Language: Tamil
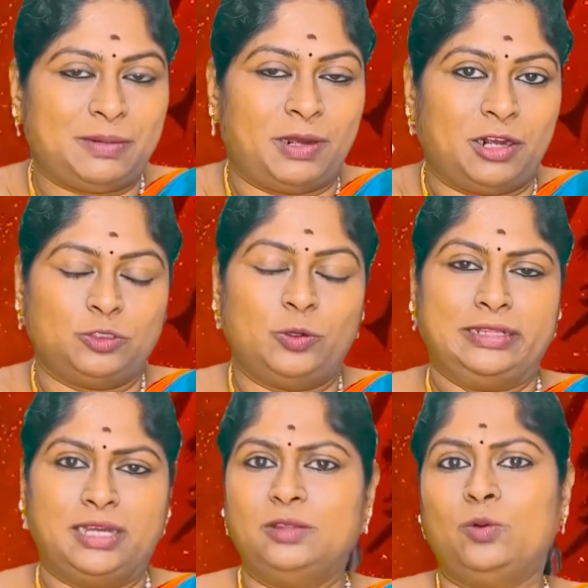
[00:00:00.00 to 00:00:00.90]
இருப்பாங்க ஸோ
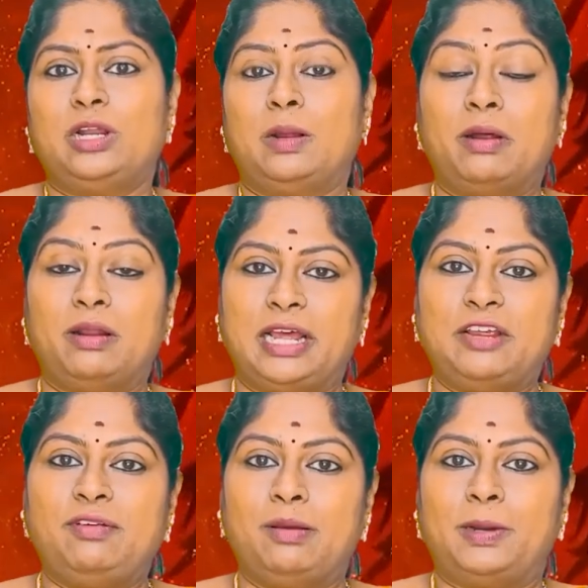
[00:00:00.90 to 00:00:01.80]
ஏதாவது ஒன்று நம்ம
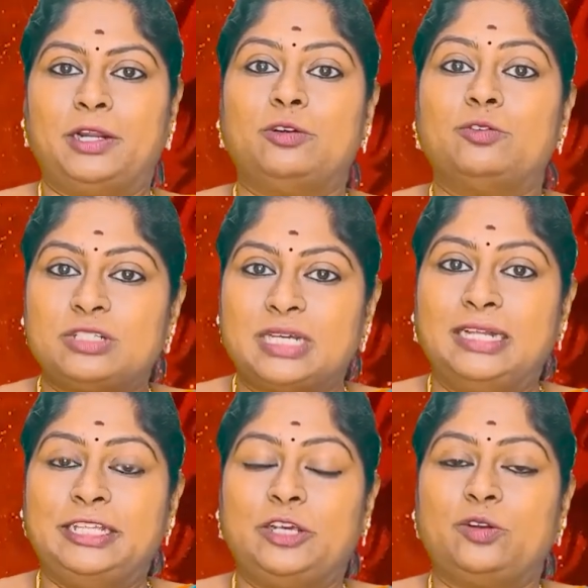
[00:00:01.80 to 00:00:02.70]
லைஃப்பில் பண்ணணும்
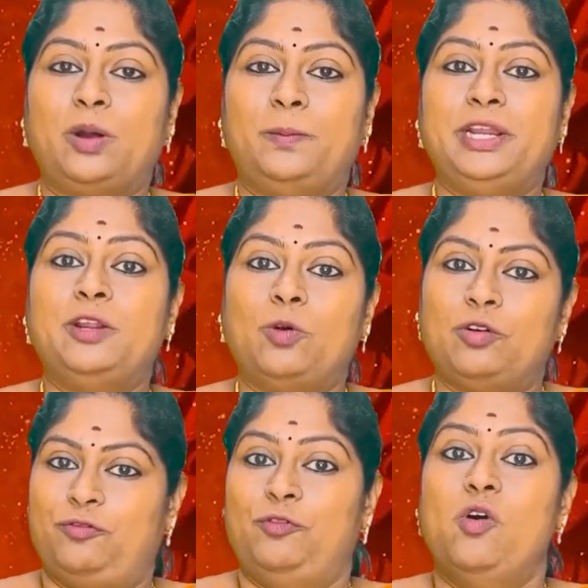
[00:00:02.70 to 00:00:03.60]
சாதிக்கணும் அப்படின்னு
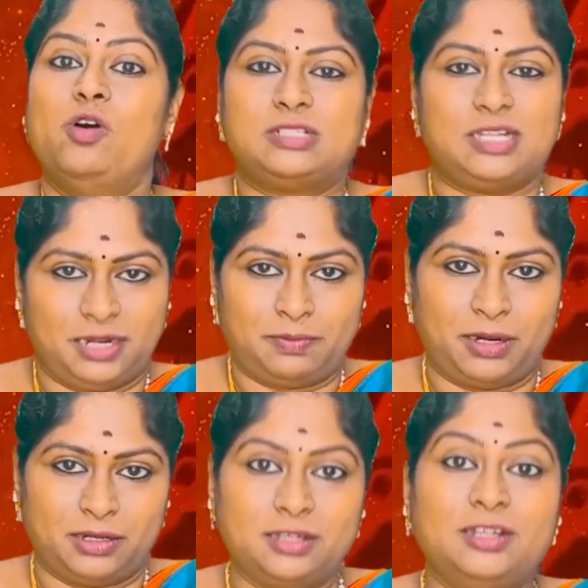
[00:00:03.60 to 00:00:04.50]
ஒரு ஃபோர்ஸில்
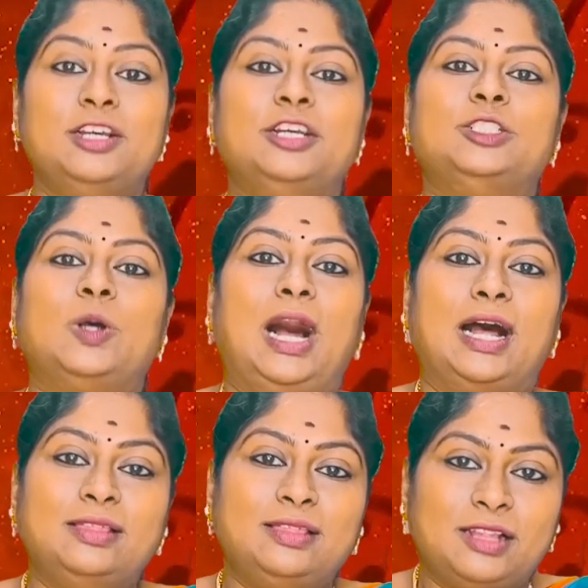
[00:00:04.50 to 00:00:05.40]
இருப்பாங்க ஸோ
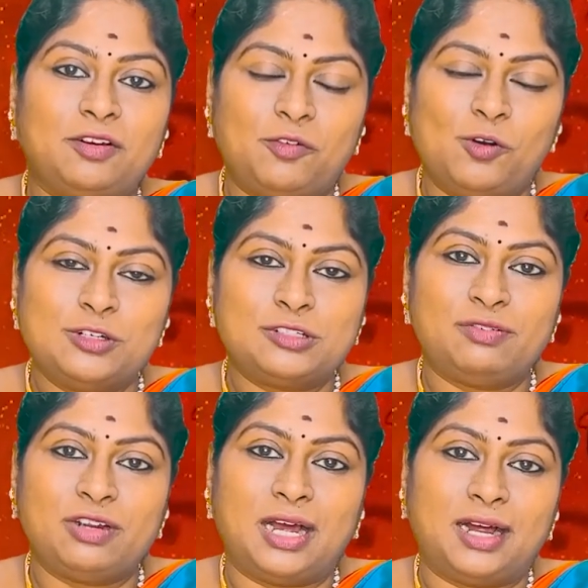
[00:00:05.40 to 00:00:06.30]
அந்த
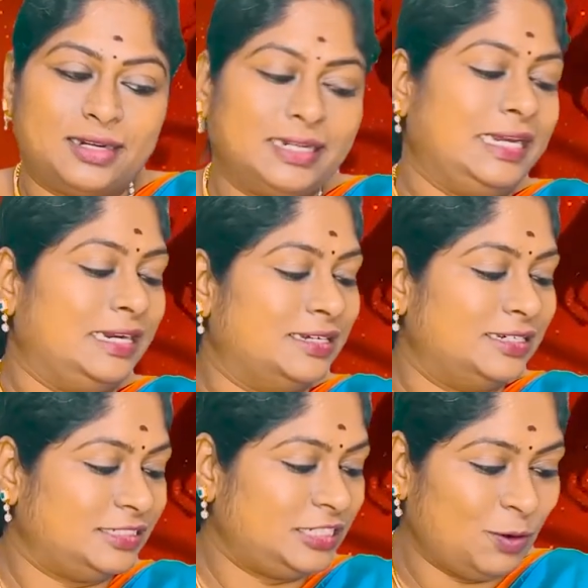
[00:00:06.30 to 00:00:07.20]
ஃபோர்ஸ்ஃபுல்லான
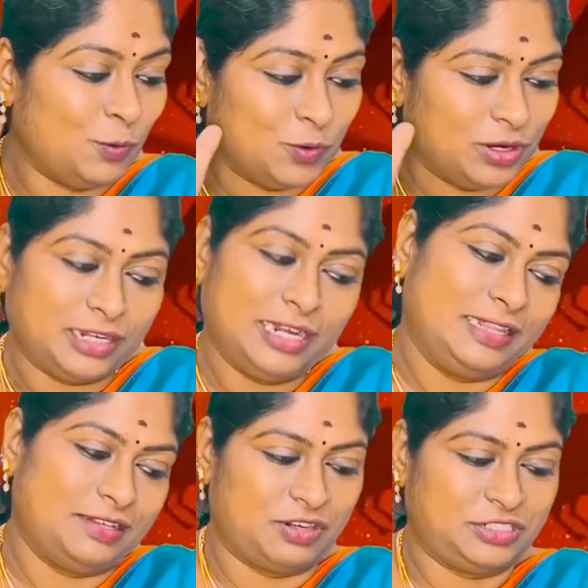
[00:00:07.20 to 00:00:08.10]
எனர்ஜி உங்களுக்கு
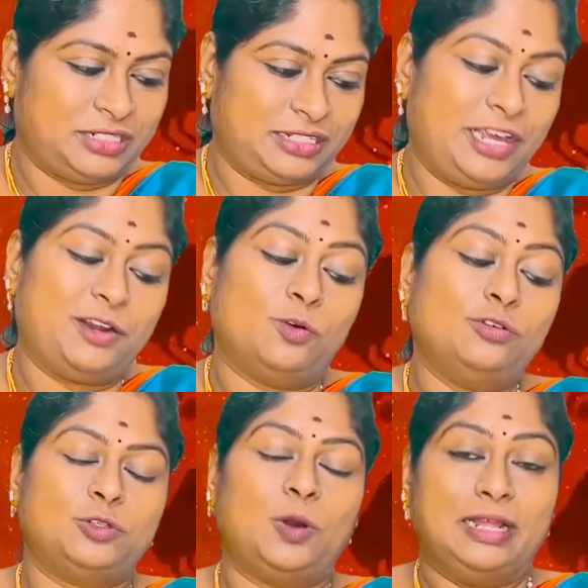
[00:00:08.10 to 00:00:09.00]
இந்த வருஷத்துக்கே
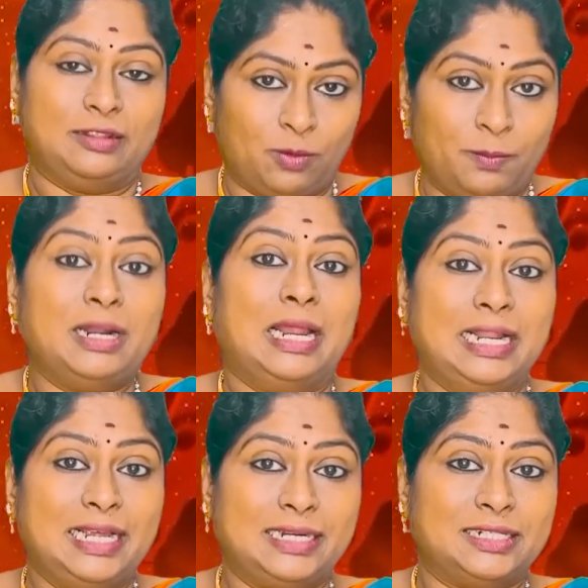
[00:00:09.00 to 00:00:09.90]
இருக்கும் ஸோ அது ரொம்ப
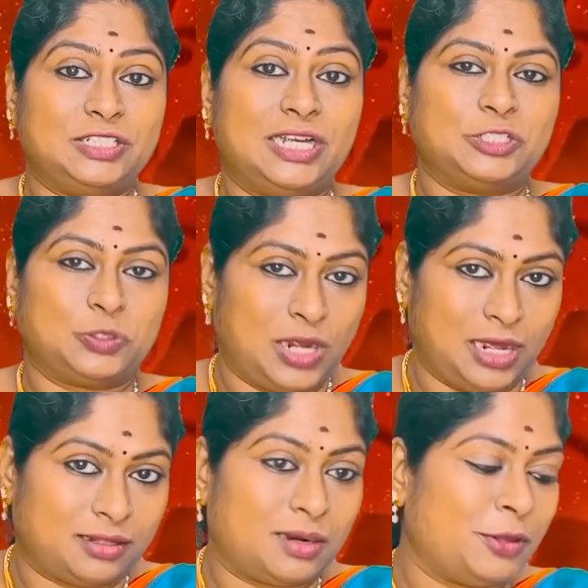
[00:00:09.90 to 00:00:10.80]
நல்ல எனர்ஜி
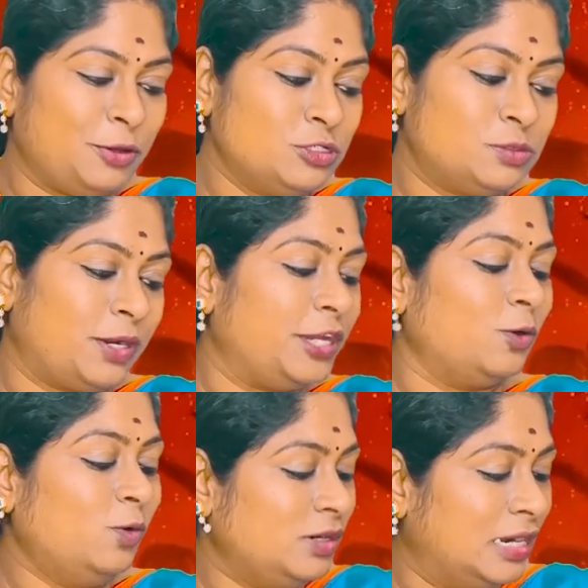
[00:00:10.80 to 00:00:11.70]
ஆக்சுவலாக அதை நம்ம யூஸ்
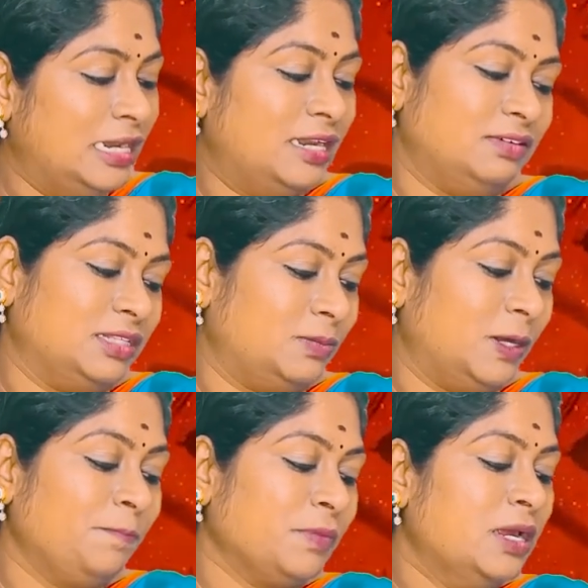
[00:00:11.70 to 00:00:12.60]
பண்ணிக்கணும் நல்ல
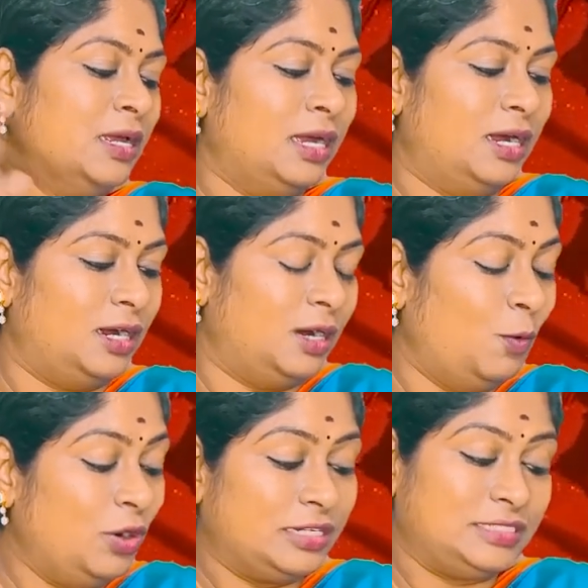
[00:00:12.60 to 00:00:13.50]
விதமாக
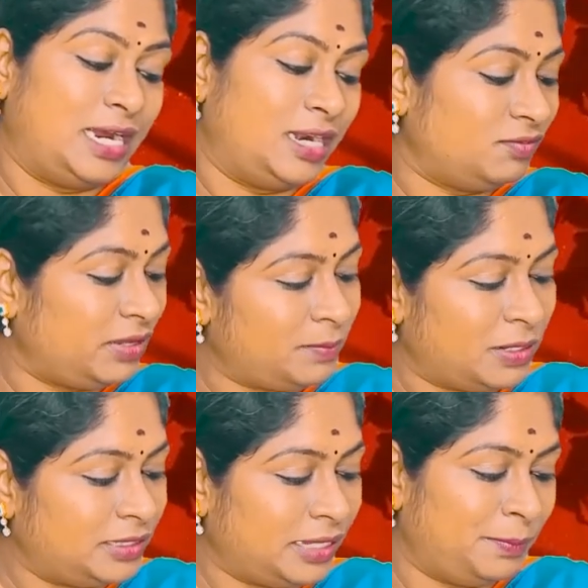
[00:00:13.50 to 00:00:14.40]
உங்களுக்கு ஜான்வரி
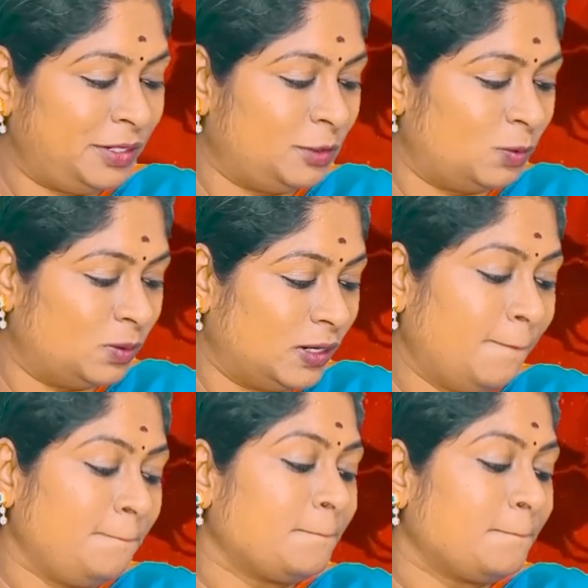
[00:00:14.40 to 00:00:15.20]
மந்த் எப்படி இருக்கும்னா